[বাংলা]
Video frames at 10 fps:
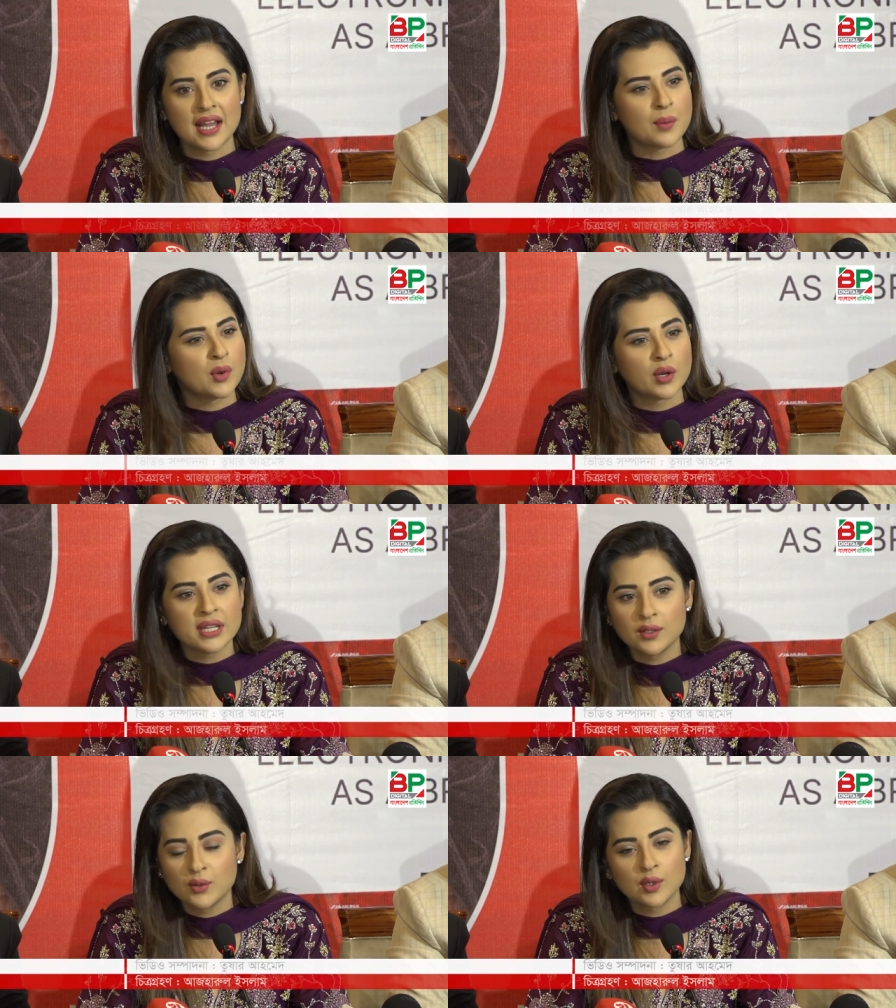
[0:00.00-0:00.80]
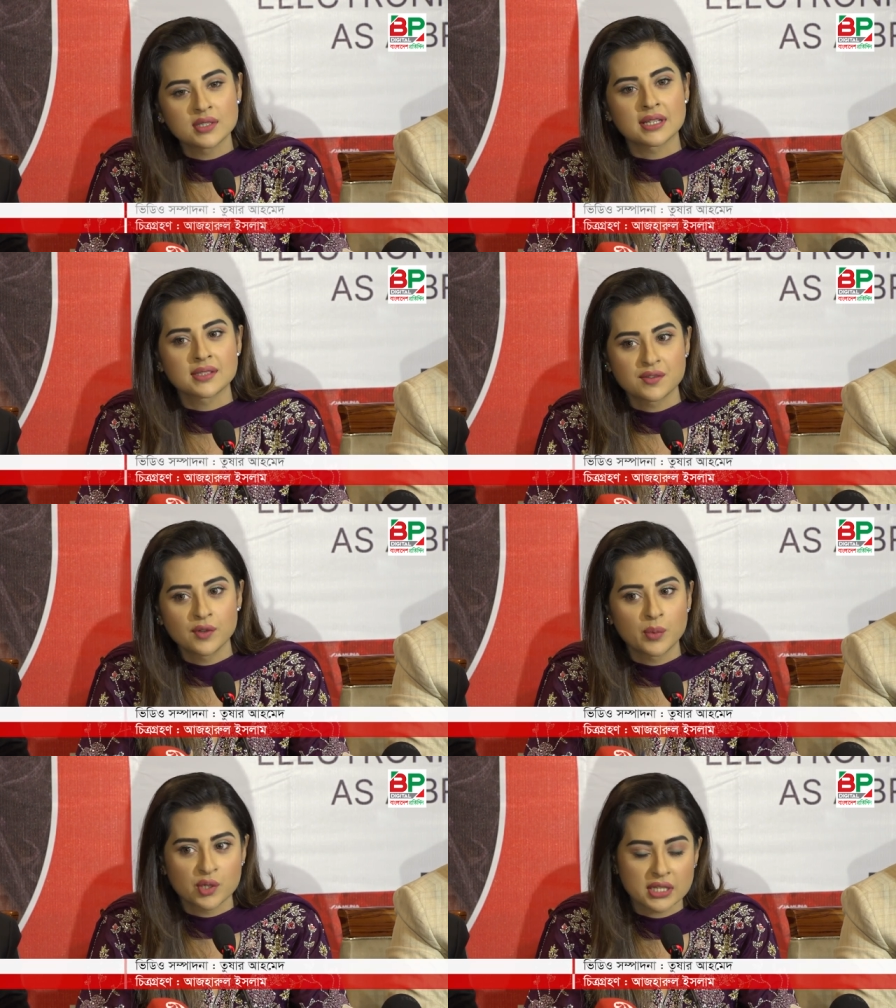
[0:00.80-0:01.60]
আমরা অনেকগুলো
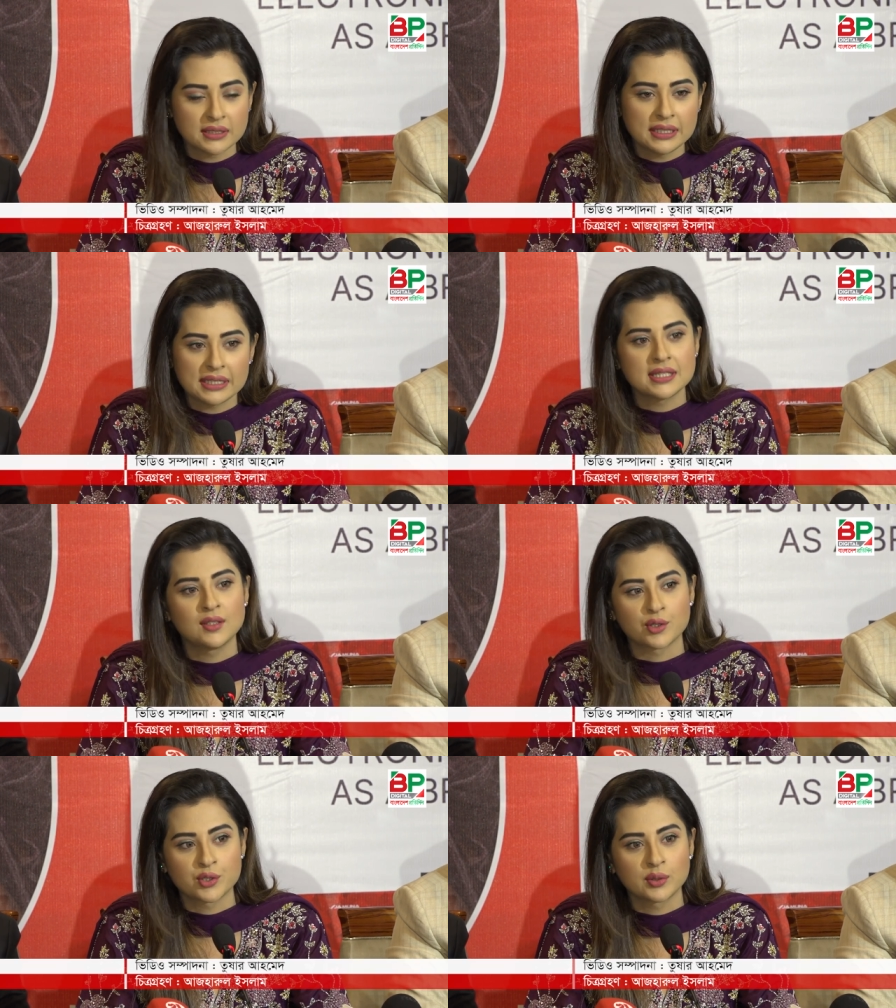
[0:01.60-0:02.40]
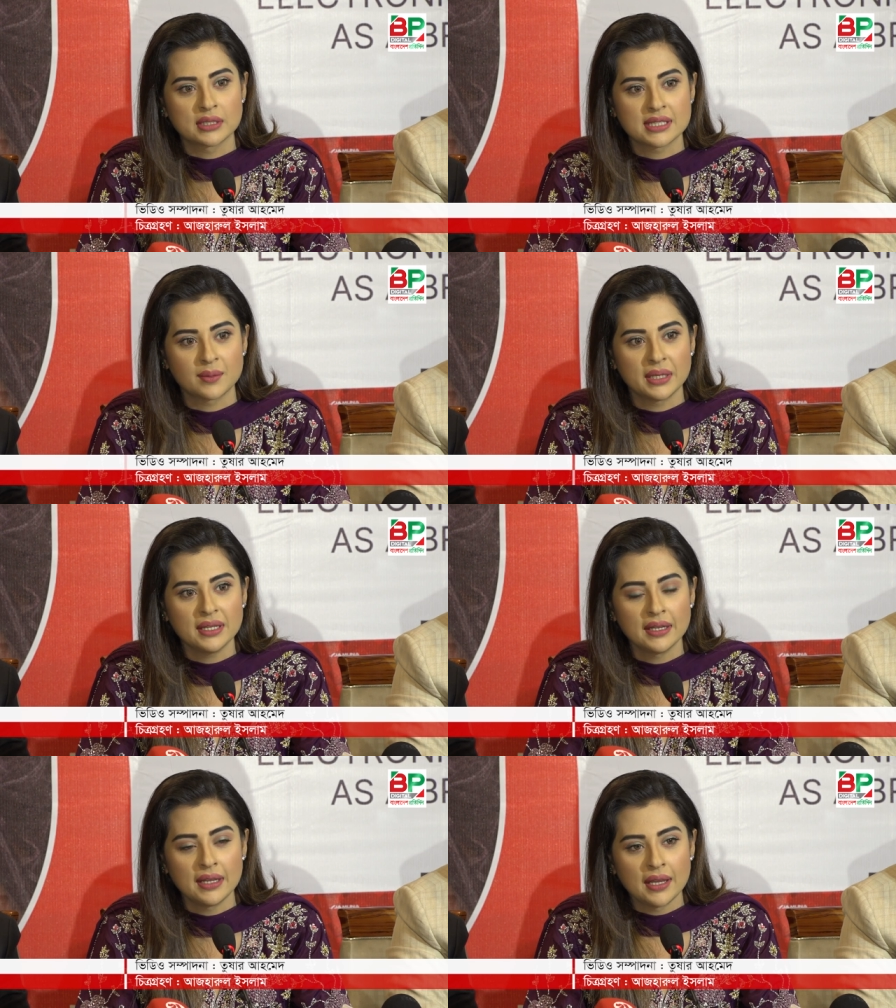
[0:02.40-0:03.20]
সাকসেসফুল প্রজেক্ট দিয়েছি দর্শকদের সামনে
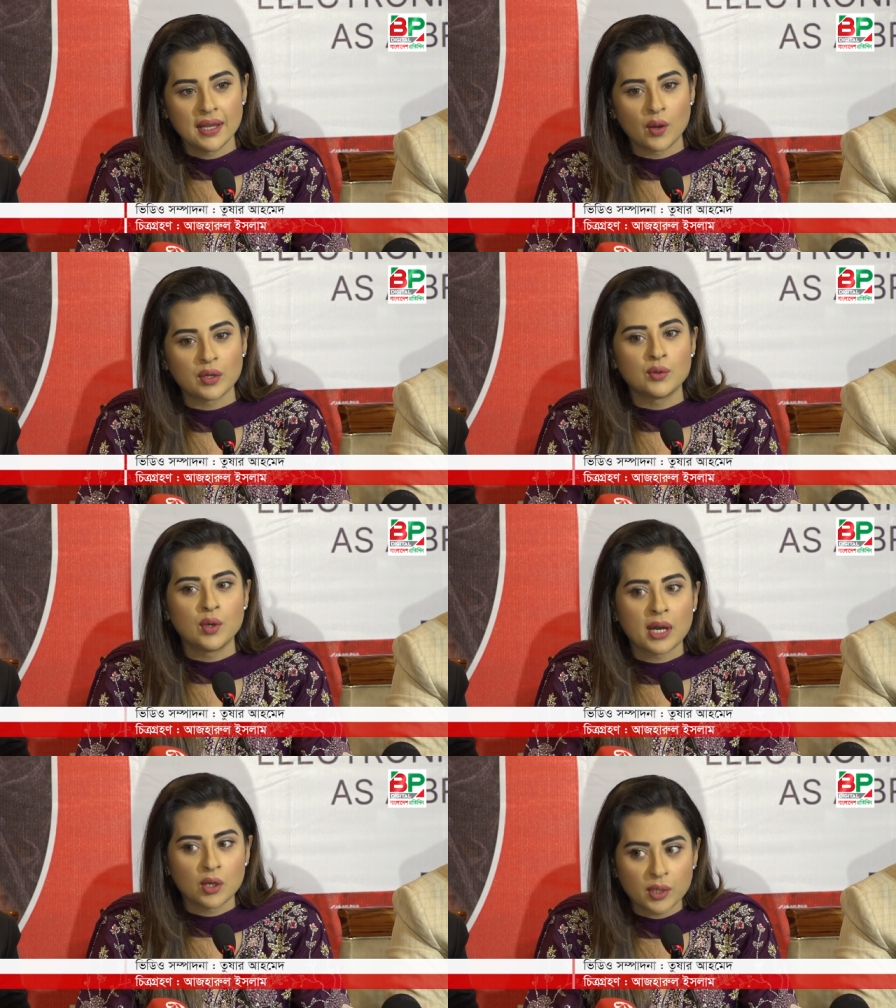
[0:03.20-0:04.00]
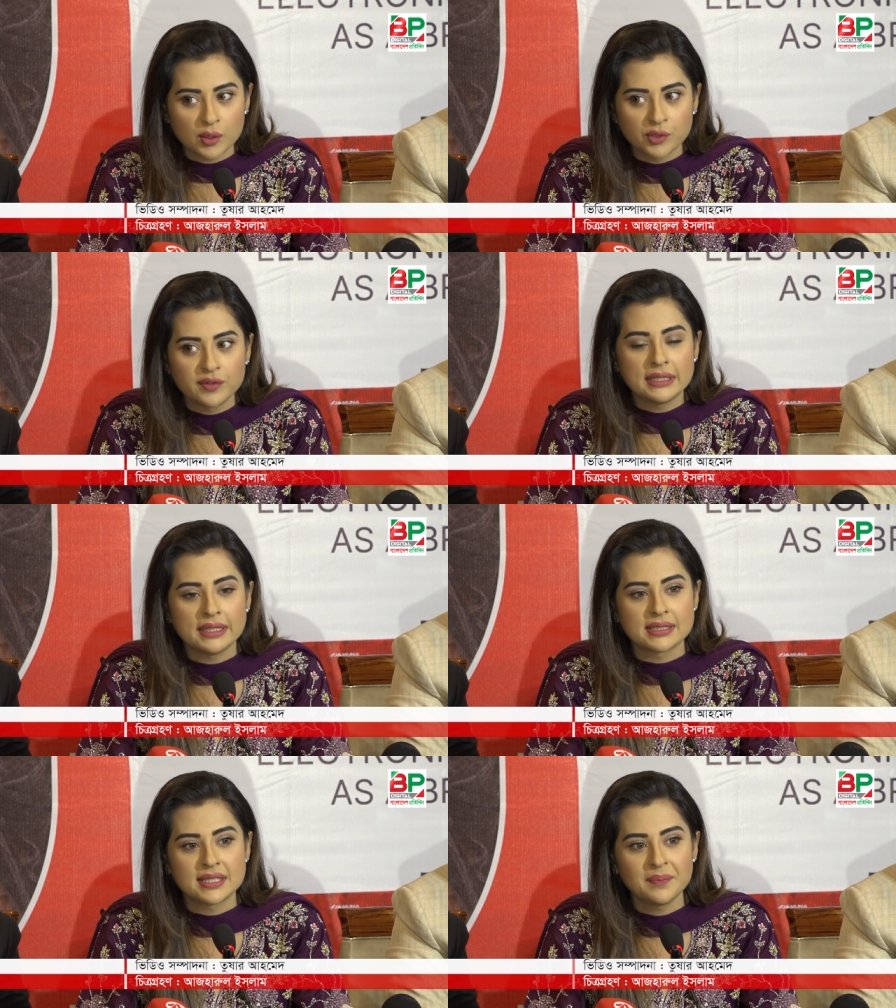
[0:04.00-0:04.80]
অনেকগুলো ভালো ভালো মুভি
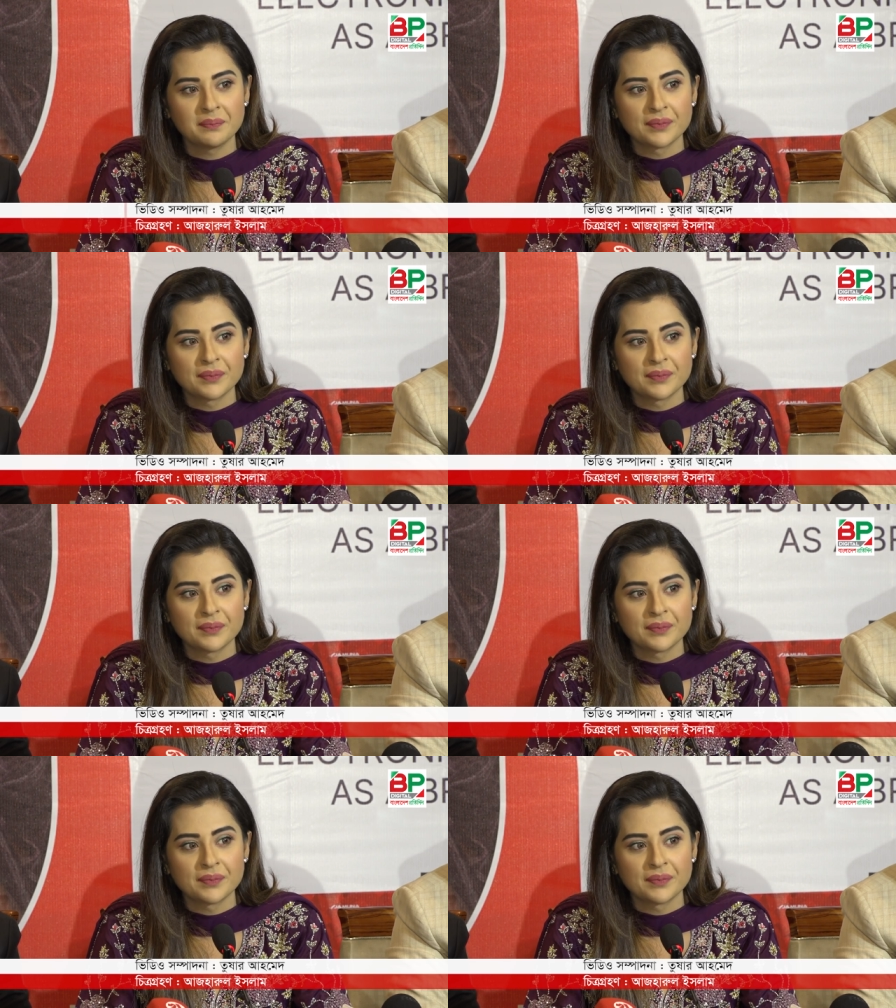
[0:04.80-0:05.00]
দিয়েছি